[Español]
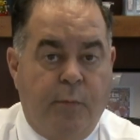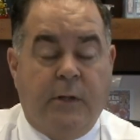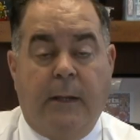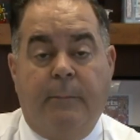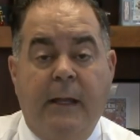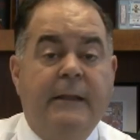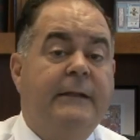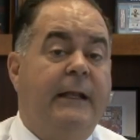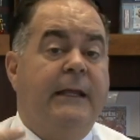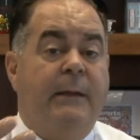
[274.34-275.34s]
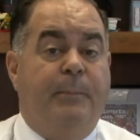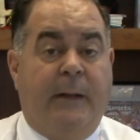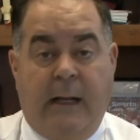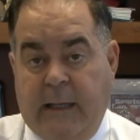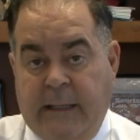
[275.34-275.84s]
Porque en vez de tener que
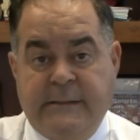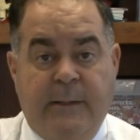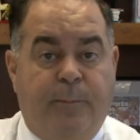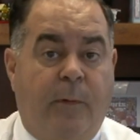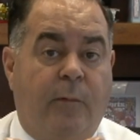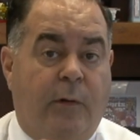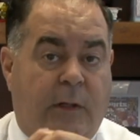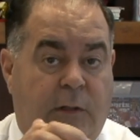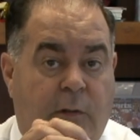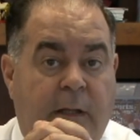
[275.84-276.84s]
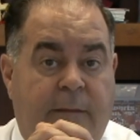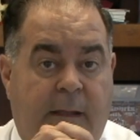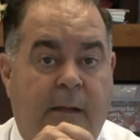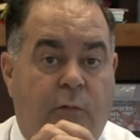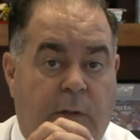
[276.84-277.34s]
esperar en ese pueblo que yo les
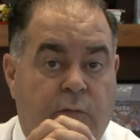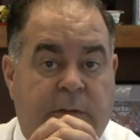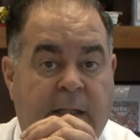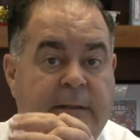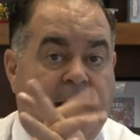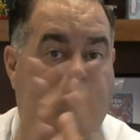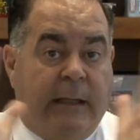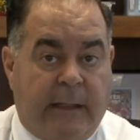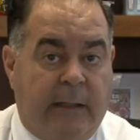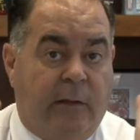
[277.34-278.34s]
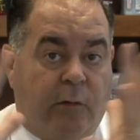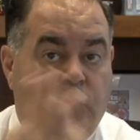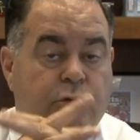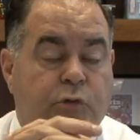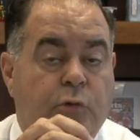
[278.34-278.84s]
dije que ustedes tenían que ir de
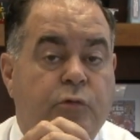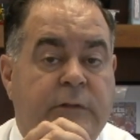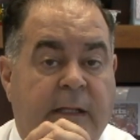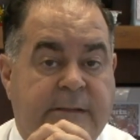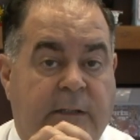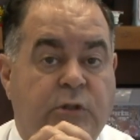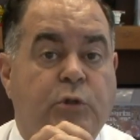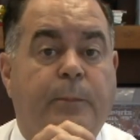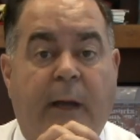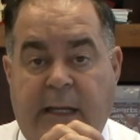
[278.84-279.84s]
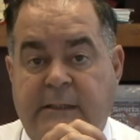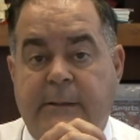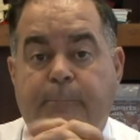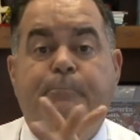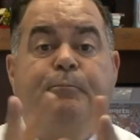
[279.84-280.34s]
donde son ustedes en su país
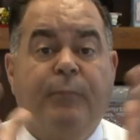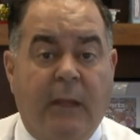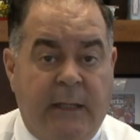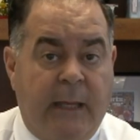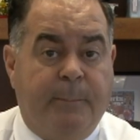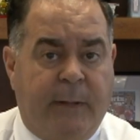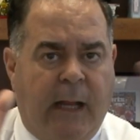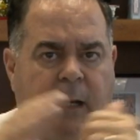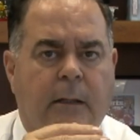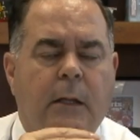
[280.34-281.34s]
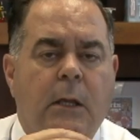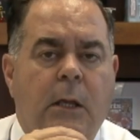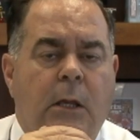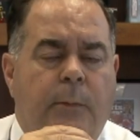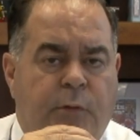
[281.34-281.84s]
y esperar
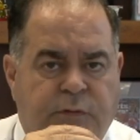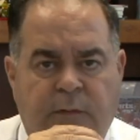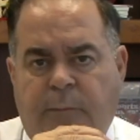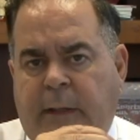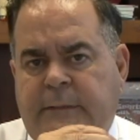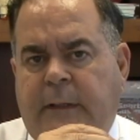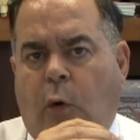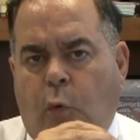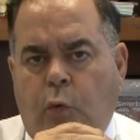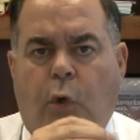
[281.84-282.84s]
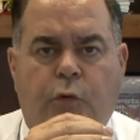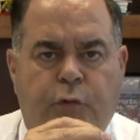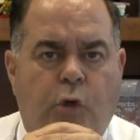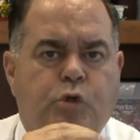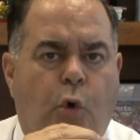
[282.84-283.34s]
posiblemente uno,
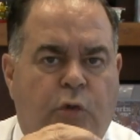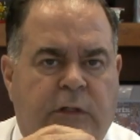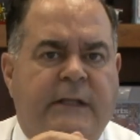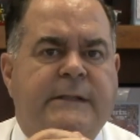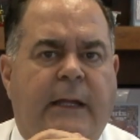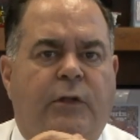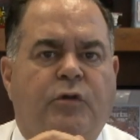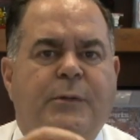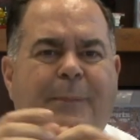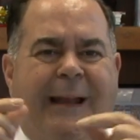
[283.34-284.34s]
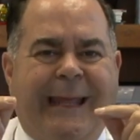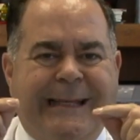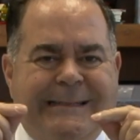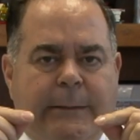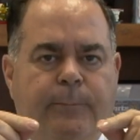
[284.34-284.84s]
dos o tres años para
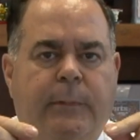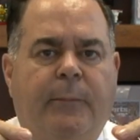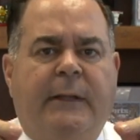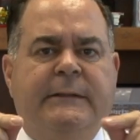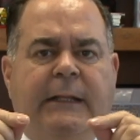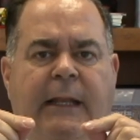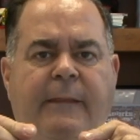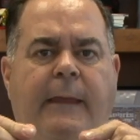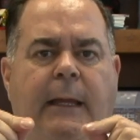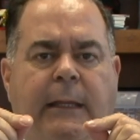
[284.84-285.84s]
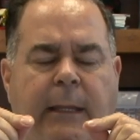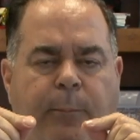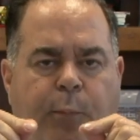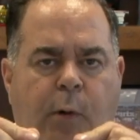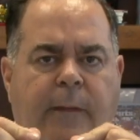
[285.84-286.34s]
que simplemente le digan que
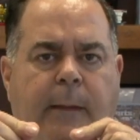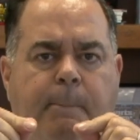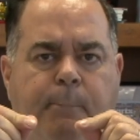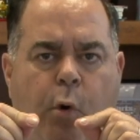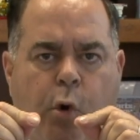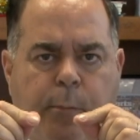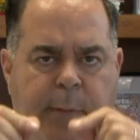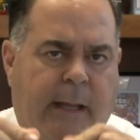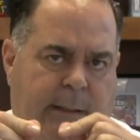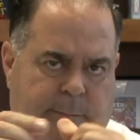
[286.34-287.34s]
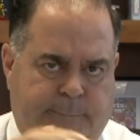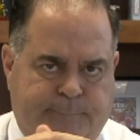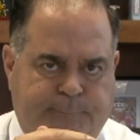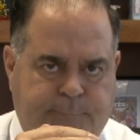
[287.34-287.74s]
pueden volver.